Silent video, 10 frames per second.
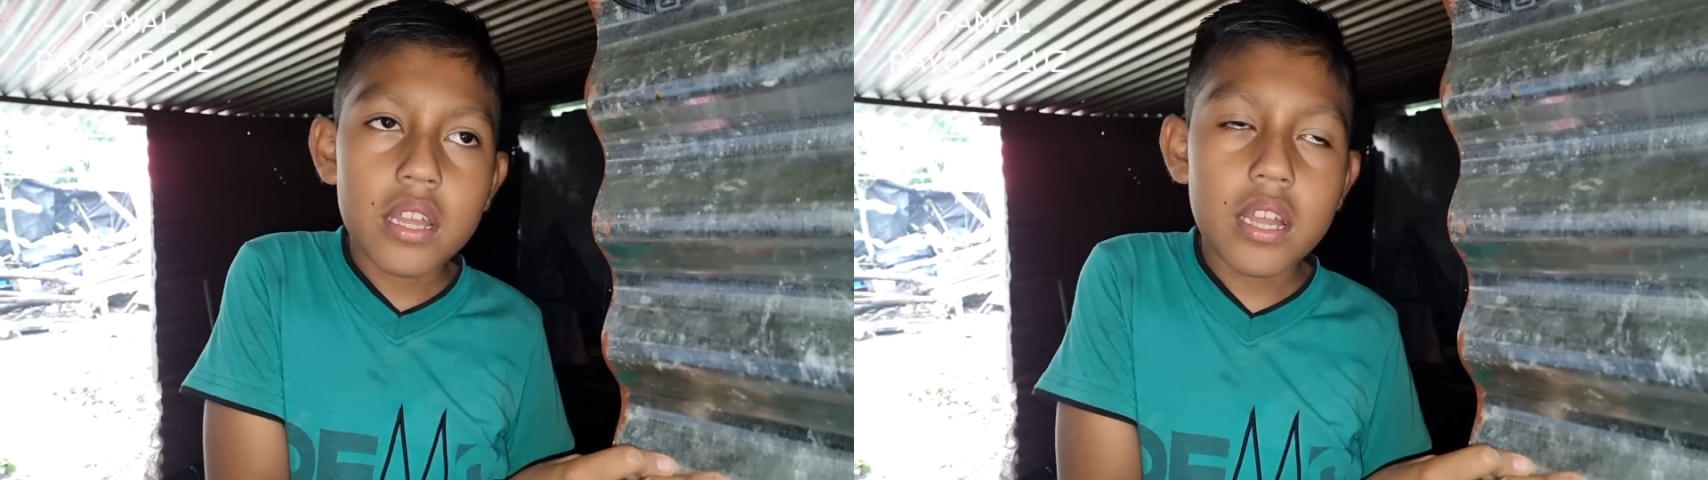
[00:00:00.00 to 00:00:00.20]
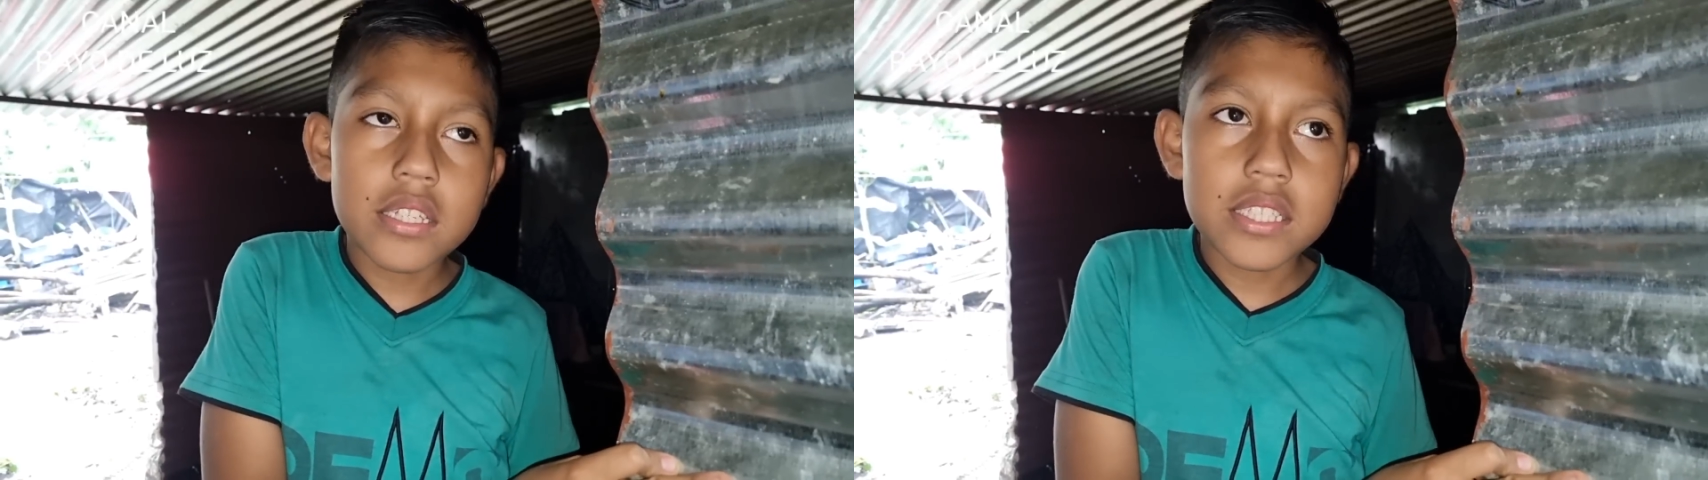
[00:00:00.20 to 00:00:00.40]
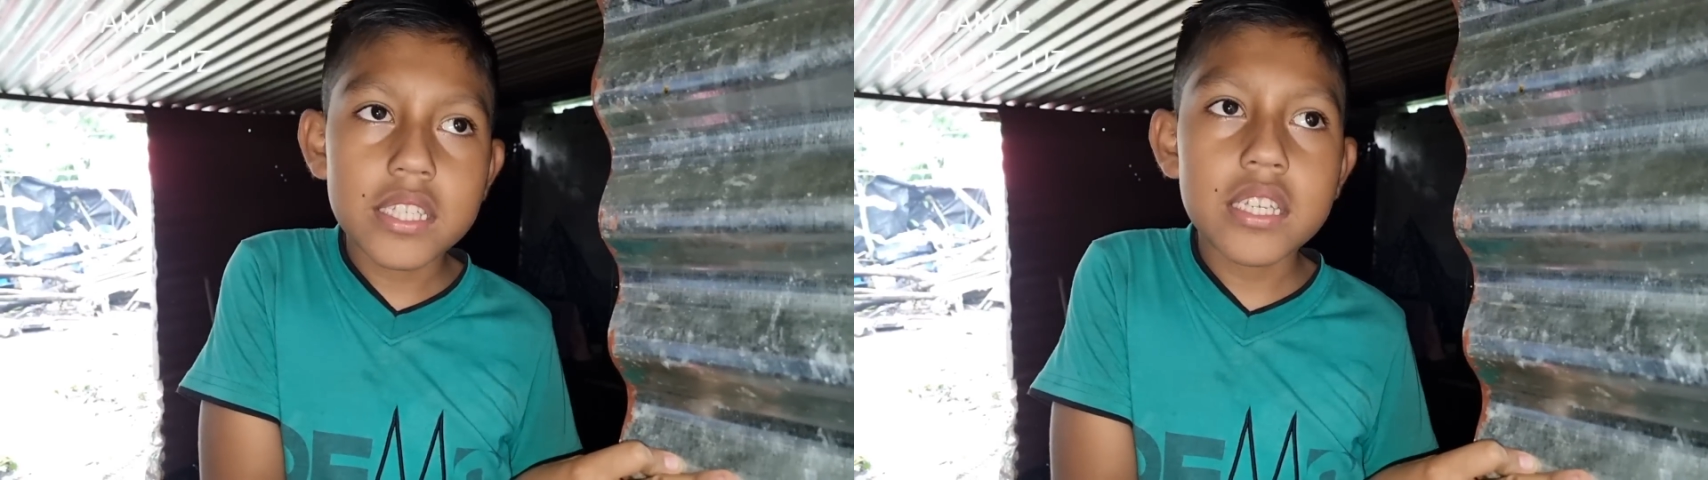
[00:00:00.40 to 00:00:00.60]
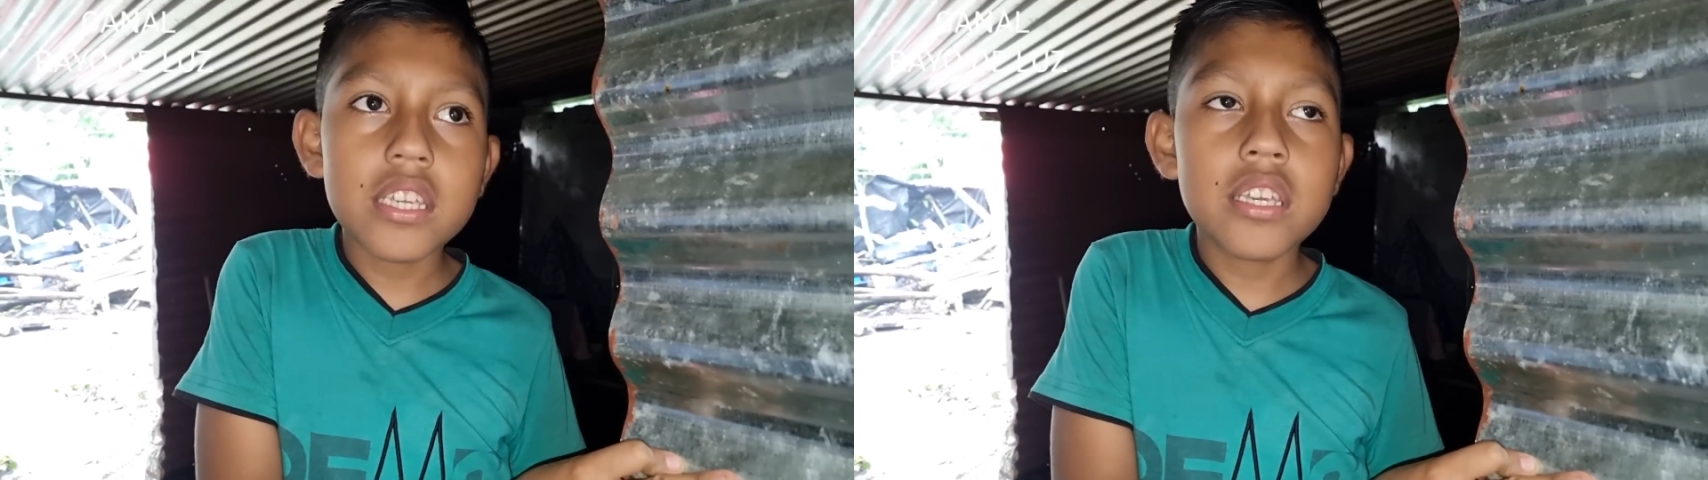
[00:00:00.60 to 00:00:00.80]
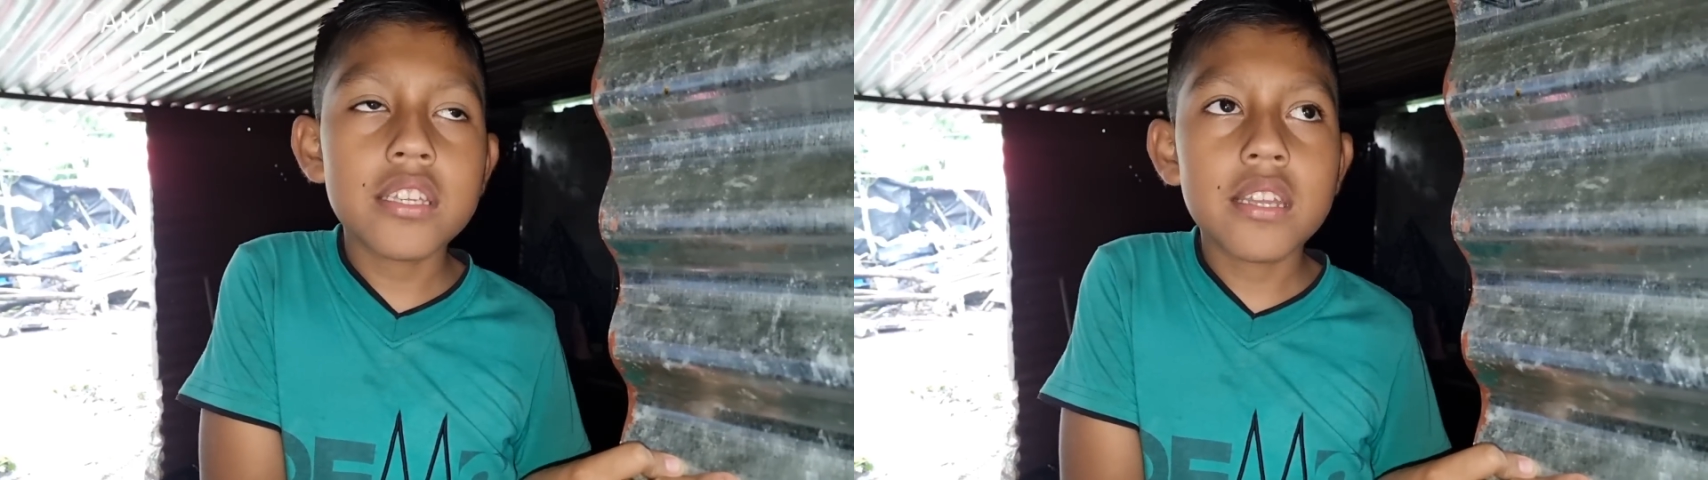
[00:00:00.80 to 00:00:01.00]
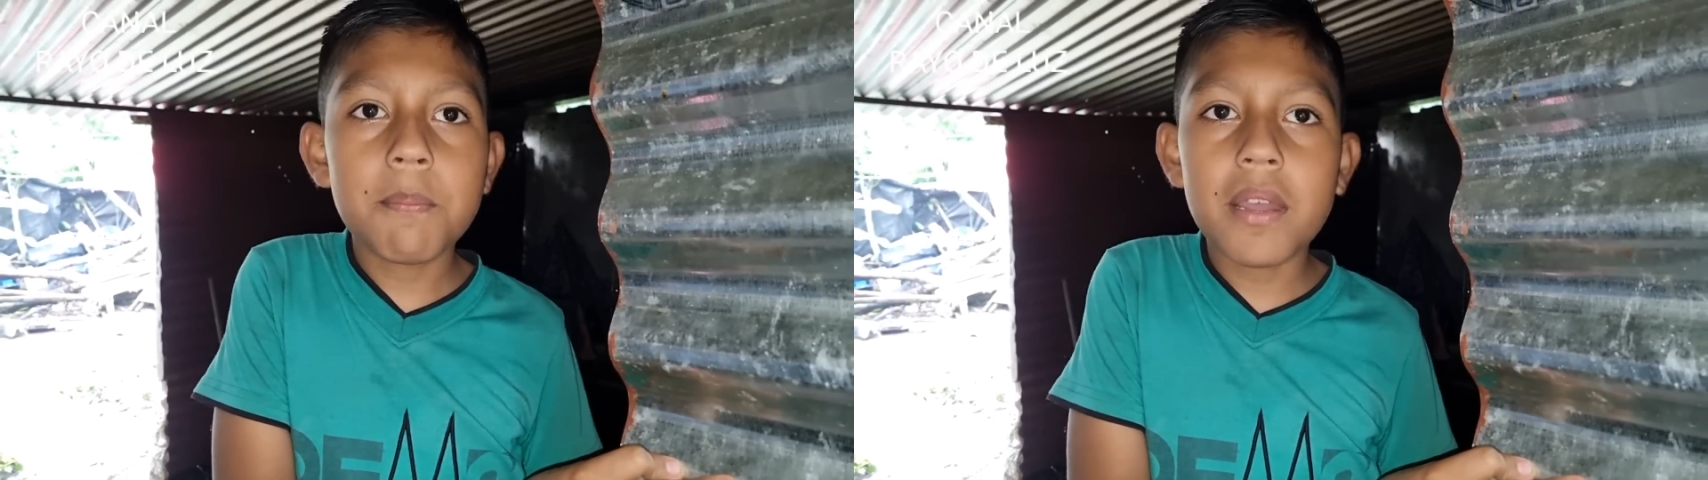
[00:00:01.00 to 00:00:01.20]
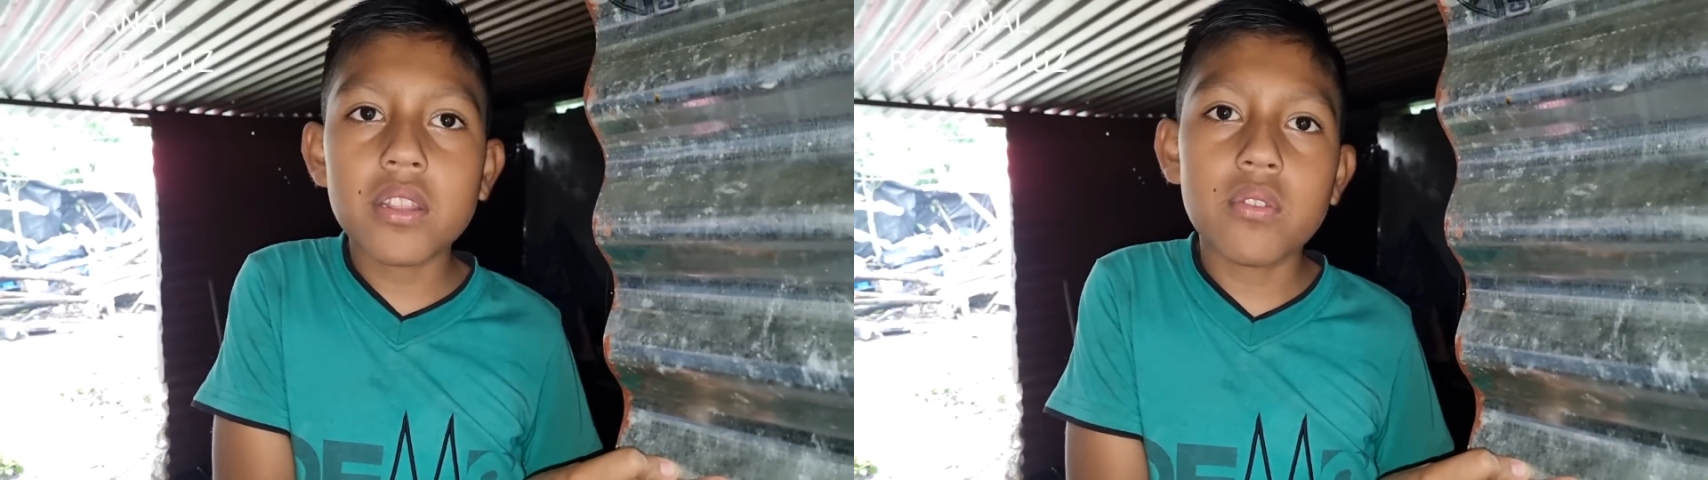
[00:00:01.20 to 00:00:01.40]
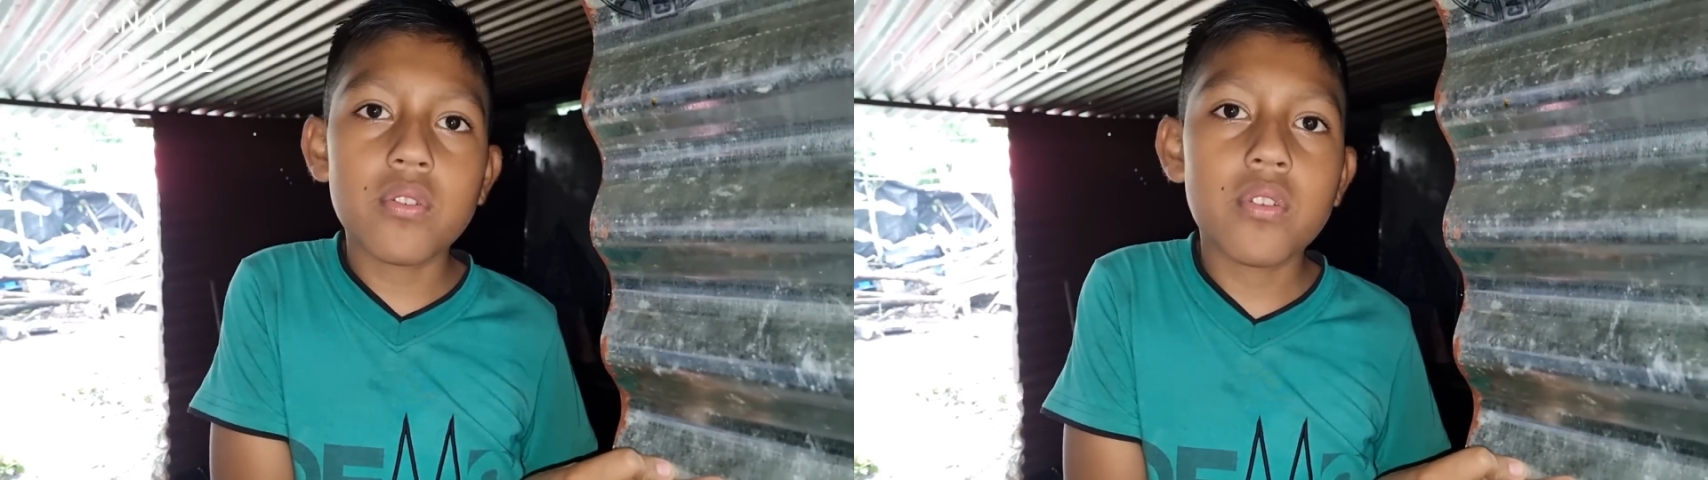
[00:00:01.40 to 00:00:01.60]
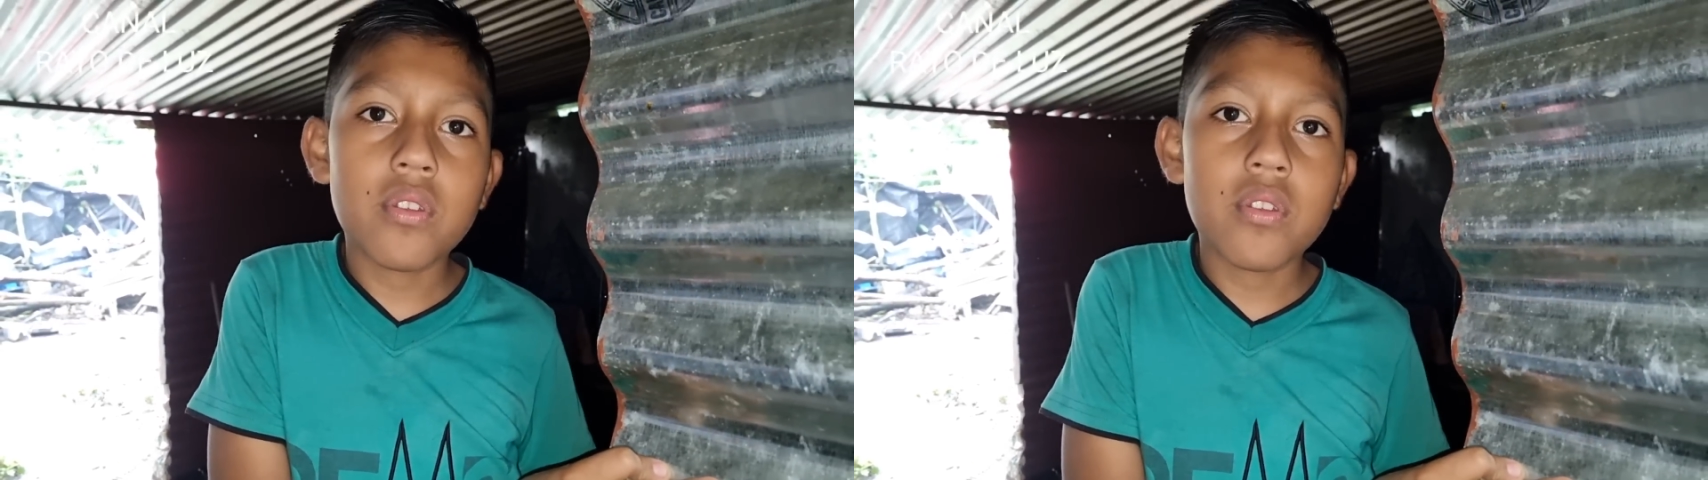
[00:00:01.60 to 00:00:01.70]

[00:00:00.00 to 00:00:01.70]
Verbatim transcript: así y zapatos.